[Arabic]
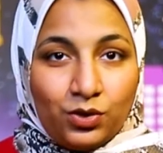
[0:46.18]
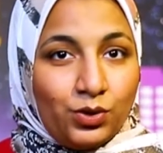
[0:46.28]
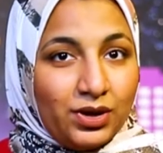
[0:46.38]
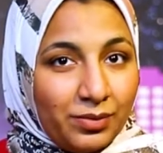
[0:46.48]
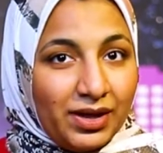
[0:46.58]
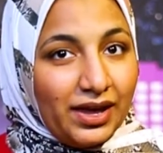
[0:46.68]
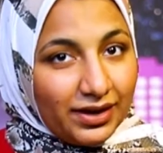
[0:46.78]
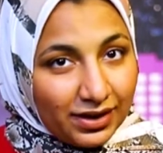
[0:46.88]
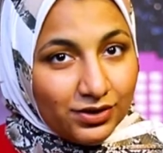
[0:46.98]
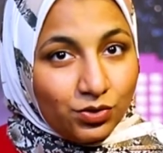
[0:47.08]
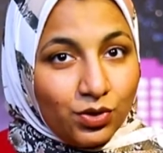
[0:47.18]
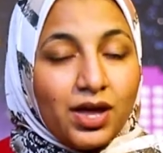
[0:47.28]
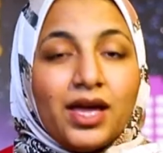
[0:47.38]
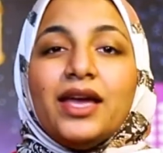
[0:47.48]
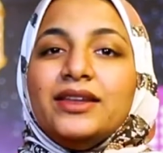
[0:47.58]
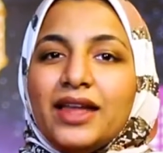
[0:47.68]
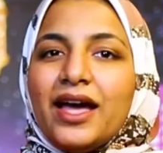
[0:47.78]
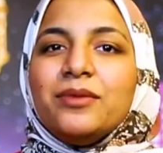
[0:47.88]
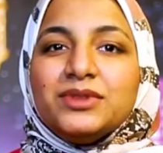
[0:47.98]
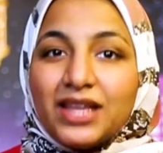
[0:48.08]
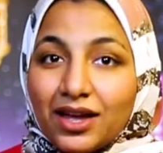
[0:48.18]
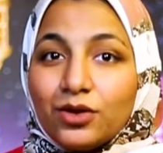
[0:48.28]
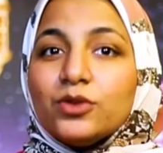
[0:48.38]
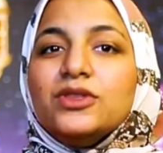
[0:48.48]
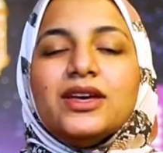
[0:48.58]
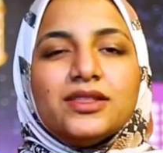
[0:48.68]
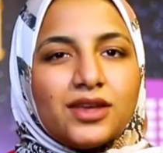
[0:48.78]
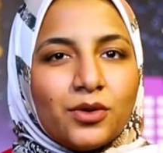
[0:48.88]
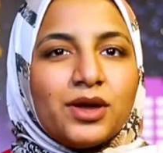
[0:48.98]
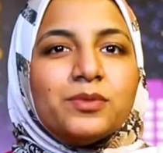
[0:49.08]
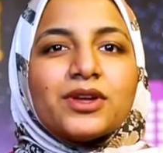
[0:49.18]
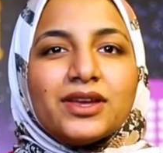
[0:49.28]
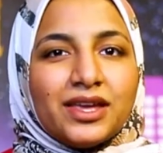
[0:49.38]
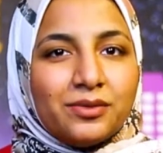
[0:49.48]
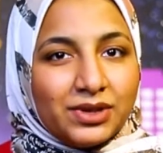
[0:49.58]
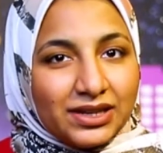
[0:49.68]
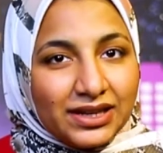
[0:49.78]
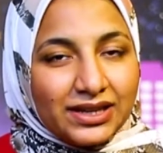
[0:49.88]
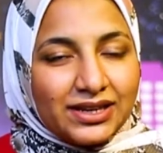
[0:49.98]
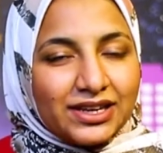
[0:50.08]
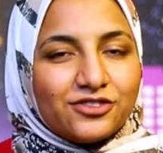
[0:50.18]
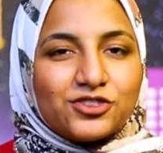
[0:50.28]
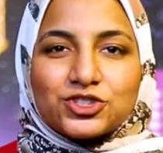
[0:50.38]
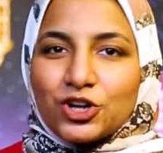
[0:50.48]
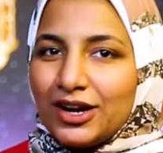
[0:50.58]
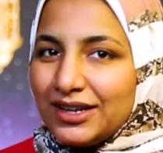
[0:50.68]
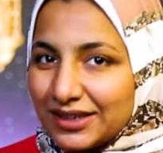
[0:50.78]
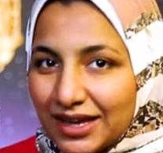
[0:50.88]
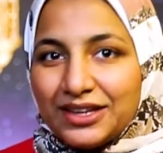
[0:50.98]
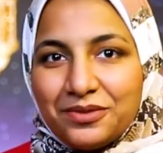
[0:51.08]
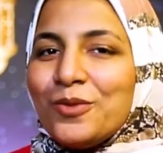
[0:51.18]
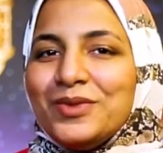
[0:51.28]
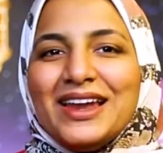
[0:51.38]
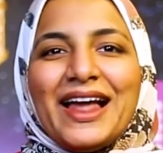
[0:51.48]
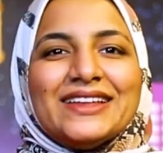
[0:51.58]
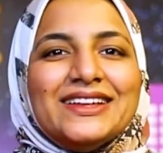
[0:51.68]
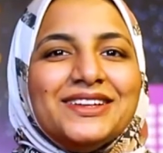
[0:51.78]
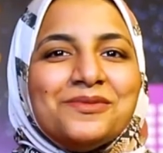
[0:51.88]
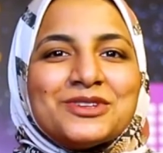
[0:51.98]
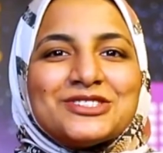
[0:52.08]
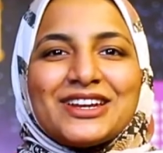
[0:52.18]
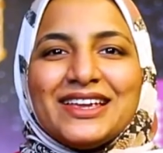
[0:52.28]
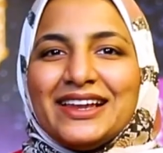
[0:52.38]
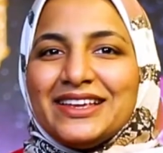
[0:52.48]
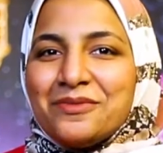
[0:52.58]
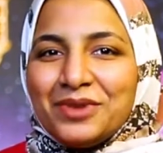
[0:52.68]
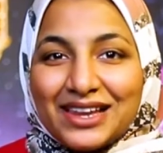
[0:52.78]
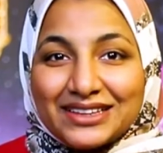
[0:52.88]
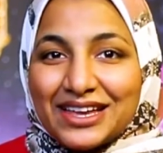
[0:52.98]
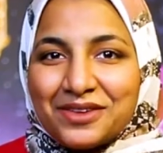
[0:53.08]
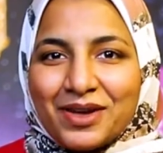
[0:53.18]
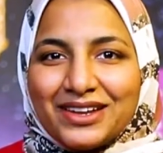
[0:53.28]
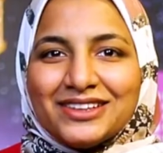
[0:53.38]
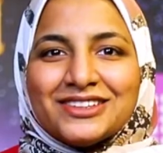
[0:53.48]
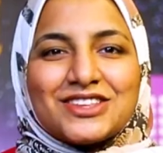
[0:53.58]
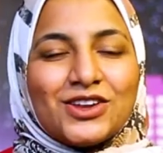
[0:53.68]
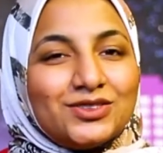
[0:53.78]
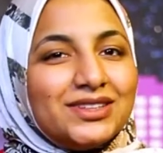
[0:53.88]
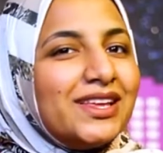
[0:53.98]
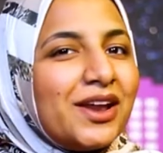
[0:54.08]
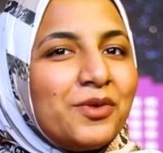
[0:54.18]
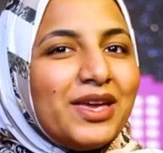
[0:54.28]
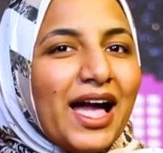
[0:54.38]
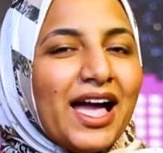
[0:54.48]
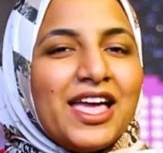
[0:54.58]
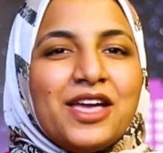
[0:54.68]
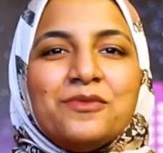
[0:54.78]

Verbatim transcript: والعلماء أكدوا إنها بتأخذ ثواب قيام الليل في الشهر الكريم ومن العادات المصرية الجميلة دايما إن صلاة التراويح